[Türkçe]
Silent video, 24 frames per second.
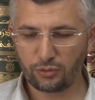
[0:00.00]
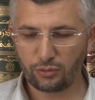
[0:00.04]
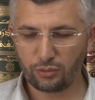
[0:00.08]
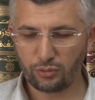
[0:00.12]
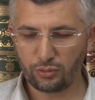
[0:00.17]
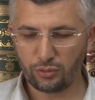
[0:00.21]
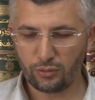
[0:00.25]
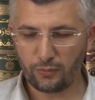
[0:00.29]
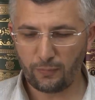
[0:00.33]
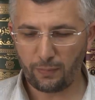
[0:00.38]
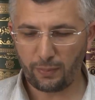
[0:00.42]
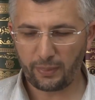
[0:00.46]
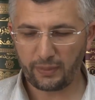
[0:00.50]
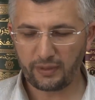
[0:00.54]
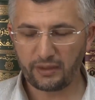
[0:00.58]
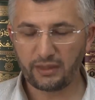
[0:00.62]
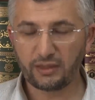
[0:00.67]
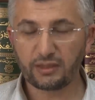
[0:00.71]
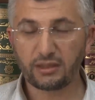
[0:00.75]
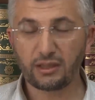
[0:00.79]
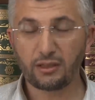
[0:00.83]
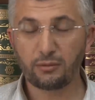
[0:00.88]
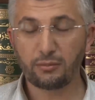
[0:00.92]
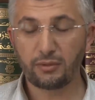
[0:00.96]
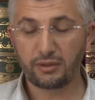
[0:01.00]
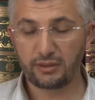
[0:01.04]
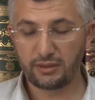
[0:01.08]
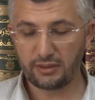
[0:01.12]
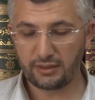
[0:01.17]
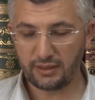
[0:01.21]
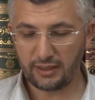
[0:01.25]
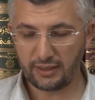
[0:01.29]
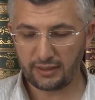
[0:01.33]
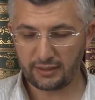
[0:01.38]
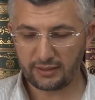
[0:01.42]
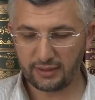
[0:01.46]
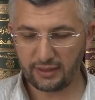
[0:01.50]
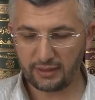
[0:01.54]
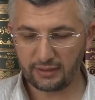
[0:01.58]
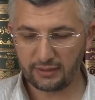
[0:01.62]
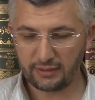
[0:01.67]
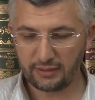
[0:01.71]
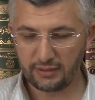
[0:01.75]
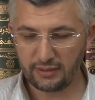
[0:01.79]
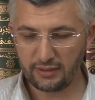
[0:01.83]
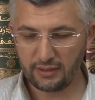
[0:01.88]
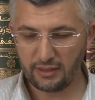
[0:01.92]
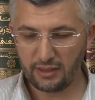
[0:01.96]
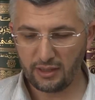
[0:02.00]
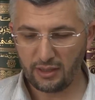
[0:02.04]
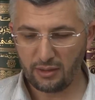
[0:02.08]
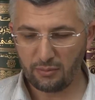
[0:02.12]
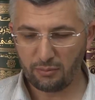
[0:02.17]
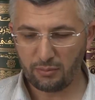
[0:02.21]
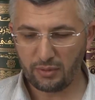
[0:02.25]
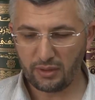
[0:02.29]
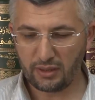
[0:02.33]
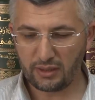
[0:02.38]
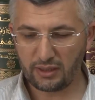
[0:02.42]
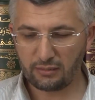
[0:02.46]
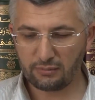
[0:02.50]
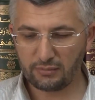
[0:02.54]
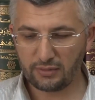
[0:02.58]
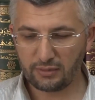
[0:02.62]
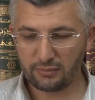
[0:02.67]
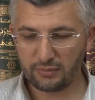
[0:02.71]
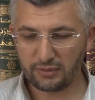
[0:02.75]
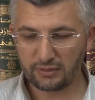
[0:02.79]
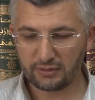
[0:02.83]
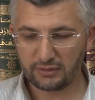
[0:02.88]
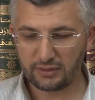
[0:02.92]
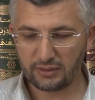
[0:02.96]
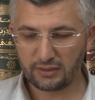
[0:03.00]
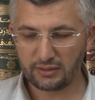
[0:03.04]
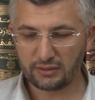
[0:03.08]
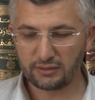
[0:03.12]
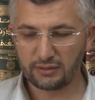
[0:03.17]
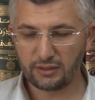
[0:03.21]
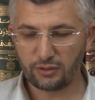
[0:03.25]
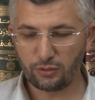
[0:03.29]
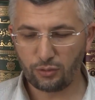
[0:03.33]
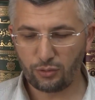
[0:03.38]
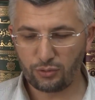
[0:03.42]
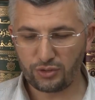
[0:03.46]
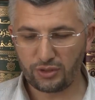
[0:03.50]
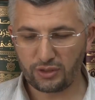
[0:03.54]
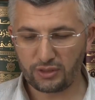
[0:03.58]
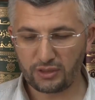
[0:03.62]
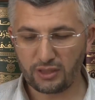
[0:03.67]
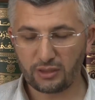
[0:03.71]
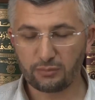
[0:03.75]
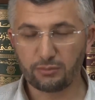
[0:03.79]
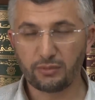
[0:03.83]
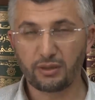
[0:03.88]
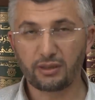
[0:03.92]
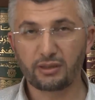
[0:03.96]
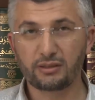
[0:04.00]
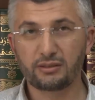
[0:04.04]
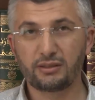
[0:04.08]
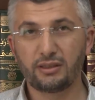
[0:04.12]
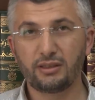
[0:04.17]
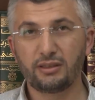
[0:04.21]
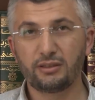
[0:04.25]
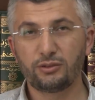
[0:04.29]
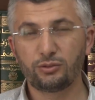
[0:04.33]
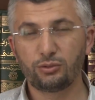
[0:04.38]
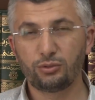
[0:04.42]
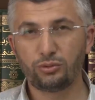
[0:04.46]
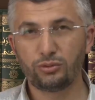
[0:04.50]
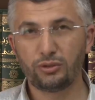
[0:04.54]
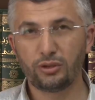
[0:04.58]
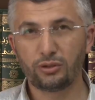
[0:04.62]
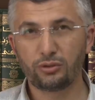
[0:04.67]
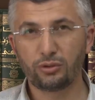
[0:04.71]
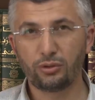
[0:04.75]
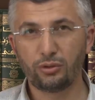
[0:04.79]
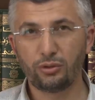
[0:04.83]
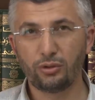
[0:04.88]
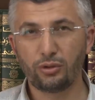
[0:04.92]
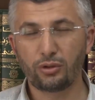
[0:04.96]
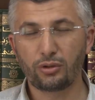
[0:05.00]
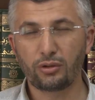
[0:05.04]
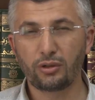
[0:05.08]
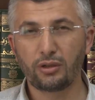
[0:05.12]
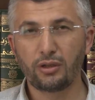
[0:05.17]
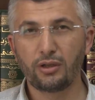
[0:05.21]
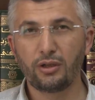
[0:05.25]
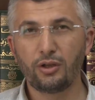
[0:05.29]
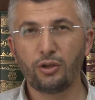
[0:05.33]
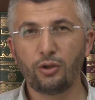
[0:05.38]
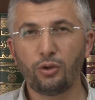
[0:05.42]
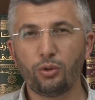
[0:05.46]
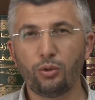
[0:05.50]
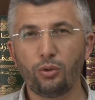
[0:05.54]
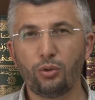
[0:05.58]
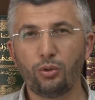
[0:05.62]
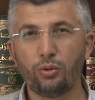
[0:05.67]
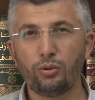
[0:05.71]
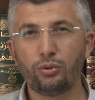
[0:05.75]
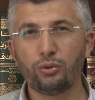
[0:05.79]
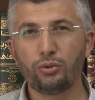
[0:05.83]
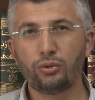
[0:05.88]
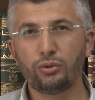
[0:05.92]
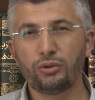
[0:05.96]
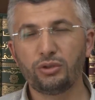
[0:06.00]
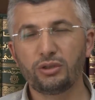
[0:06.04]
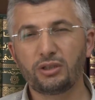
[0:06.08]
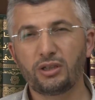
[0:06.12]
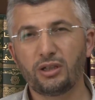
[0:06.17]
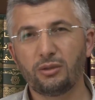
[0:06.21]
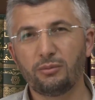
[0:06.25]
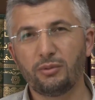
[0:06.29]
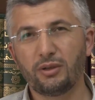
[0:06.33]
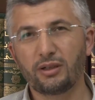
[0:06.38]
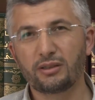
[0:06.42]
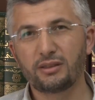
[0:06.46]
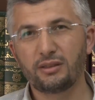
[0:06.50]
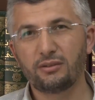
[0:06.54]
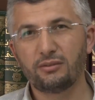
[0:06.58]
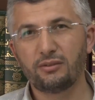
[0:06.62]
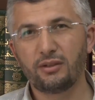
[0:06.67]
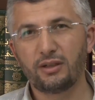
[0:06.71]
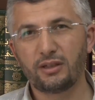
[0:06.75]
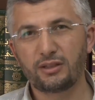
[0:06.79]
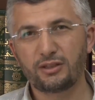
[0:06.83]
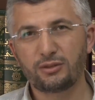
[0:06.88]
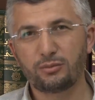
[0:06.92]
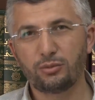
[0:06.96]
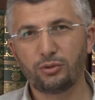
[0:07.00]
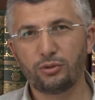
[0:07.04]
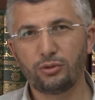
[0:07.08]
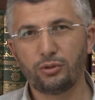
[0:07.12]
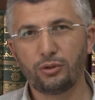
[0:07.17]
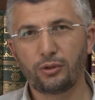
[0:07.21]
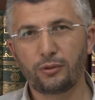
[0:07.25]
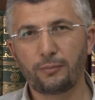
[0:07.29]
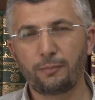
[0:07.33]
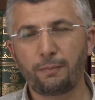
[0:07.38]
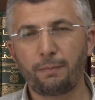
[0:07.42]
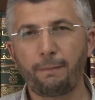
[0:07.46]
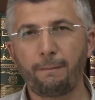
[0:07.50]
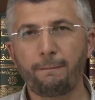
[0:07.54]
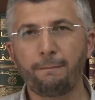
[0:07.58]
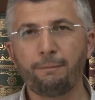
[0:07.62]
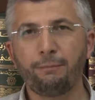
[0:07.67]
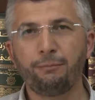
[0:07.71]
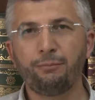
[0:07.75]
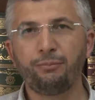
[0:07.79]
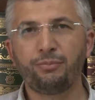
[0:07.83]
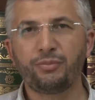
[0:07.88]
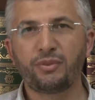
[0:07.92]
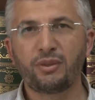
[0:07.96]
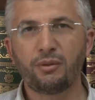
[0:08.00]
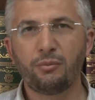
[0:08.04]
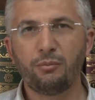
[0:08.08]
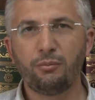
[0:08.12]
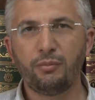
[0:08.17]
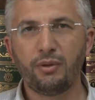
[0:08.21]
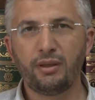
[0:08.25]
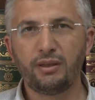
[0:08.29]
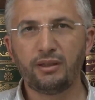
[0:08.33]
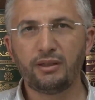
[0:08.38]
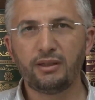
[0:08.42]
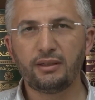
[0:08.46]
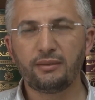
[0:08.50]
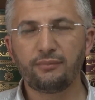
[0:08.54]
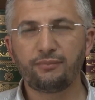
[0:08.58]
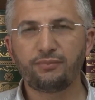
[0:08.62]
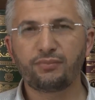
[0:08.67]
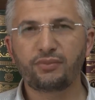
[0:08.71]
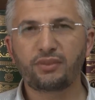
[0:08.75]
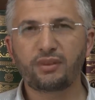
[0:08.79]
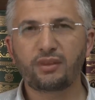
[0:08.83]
günü ihrama girerken bayram namazlarından önce yıkanmakta sünnet oluyor. Ölüyü yıkamakta vacip oluyor. Meni,